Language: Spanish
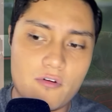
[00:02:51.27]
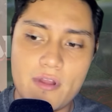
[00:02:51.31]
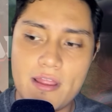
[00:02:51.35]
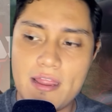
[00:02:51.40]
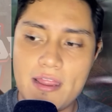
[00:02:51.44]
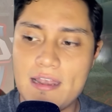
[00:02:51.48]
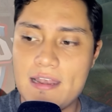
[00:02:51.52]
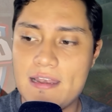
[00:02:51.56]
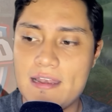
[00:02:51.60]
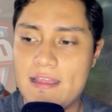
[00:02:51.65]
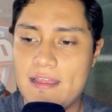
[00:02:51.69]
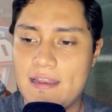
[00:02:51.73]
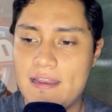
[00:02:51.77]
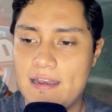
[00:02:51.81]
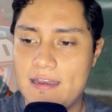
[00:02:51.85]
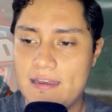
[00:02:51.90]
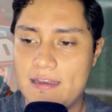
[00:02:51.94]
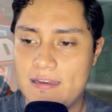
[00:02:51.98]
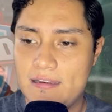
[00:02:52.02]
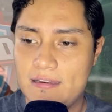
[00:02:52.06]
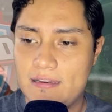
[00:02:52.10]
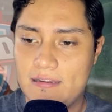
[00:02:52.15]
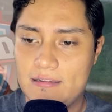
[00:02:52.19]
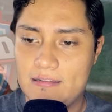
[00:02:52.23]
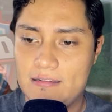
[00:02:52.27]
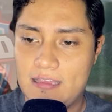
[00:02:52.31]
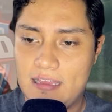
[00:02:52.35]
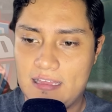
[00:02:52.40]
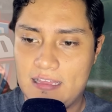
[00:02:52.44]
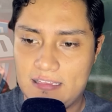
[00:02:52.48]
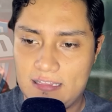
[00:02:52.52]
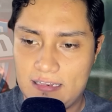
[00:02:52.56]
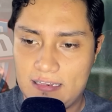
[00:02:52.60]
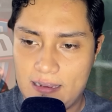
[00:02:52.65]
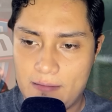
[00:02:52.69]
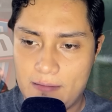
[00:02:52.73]
él, el
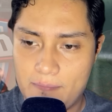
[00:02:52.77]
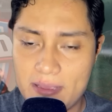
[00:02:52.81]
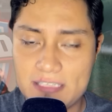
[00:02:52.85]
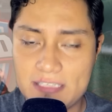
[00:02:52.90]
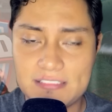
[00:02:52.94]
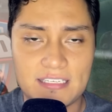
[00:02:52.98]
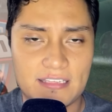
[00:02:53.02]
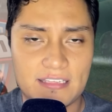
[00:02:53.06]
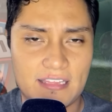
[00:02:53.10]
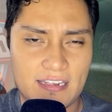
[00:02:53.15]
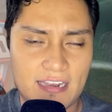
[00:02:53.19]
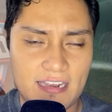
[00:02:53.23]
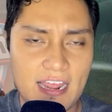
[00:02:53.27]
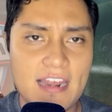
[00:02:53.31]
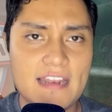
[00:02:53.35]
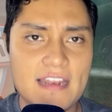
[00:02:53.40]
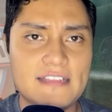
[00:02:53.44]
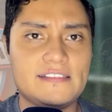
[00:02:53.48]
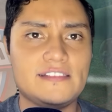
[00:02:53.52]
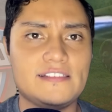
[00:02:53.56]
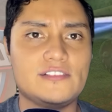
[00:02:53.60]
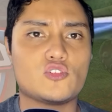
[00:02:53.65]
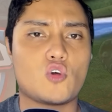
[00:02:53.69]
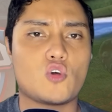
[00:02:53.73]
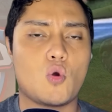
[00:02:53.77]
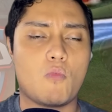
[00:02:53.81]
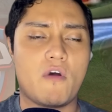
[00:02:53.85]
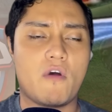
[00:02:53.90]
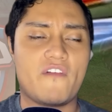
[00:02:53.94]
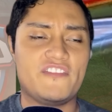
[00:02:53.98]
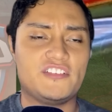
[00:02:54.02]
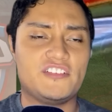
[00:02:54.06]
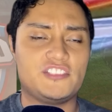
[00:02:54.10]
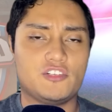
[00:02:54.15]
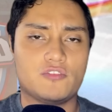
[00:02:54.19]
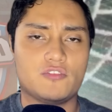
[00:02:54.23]
mesa de análisis, como
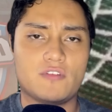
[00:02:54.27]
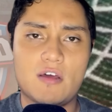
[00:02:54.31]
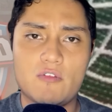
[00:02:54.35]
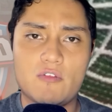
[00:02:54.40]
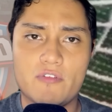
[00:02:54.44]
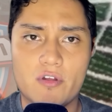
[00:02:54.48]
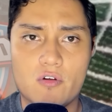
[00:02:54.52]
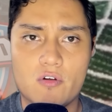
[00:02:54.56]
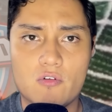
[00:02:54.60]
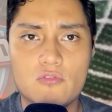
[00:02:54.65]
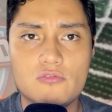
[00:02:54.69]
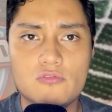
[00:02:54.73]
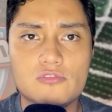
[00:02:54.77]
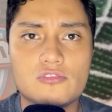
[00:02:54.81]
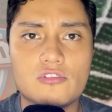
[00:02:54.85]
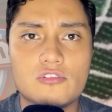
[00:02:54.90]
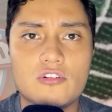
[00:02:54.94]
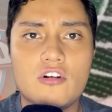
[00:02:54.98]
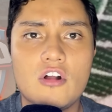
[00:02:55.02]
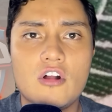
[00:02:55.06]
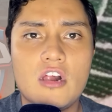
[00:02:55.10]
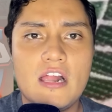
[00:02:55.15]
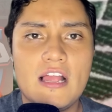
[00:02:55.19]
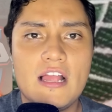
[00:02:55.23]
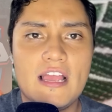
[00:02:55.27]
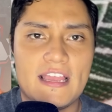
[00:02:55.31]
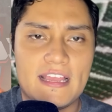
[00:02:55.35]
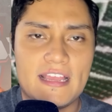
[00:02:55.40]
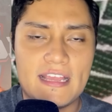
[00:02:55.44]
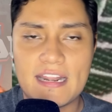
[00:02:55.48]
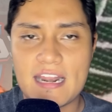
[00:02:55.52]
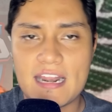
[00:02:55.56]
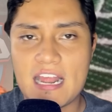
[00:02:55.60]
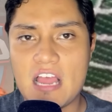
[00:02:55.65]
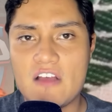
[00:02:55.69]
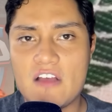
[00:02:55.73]
aficionado incluso, y
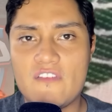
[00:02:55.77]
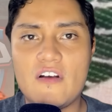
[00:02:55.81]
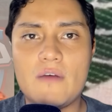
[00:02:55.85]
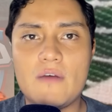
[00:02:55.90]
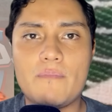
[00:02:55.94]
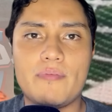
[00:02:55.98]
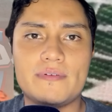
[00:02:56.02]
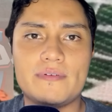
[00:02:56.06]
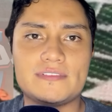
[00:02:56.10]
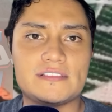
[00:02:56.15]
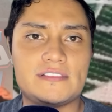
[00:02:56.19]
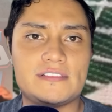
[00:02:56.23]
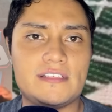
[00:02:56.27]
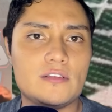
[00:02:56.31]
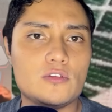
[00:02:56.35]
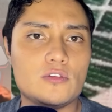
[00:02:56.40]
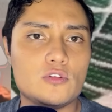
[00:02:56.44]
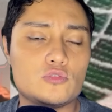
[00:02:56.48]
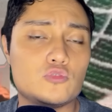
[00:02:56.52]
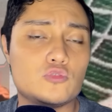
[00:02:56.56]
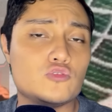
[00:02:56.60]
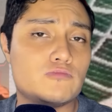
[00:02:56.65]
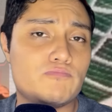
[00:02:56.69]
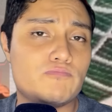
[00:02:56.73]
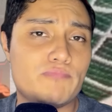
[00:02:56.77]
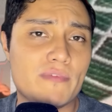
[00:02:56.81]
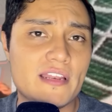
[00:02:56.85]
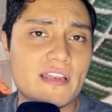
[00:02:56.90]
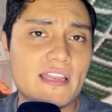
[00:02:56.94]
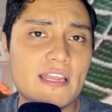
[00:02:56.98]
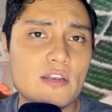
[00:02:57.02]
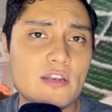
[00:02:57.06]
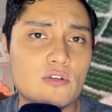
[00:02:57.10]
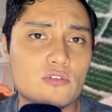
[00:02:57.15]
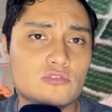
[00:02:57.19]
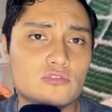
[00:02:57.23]
Rafa pues haciendo sus
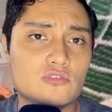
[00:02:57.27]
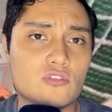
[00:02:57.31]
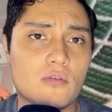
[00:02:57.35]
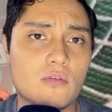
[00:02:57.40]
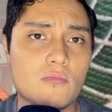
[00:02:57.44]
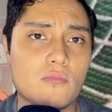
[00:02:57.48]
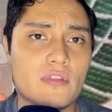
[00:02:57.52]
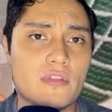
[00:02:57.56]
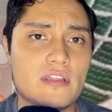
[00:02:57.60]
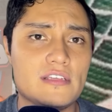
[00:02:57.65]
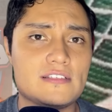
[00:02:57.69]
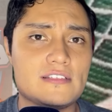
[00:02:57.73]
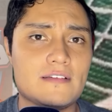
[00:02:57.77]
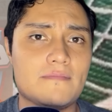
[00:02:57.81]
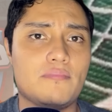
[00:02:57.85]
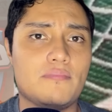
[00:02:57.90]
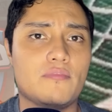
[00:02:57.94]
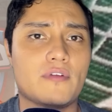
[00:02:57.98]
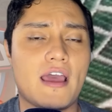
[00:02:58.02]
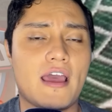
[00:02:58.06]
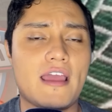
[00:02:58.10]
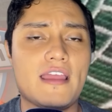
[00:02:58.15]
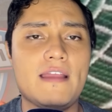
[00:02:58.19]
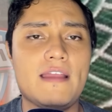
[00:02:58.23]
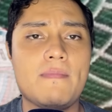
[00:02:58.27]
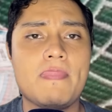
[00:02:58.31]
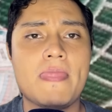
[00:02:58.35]
pininos, como dicen por ahí,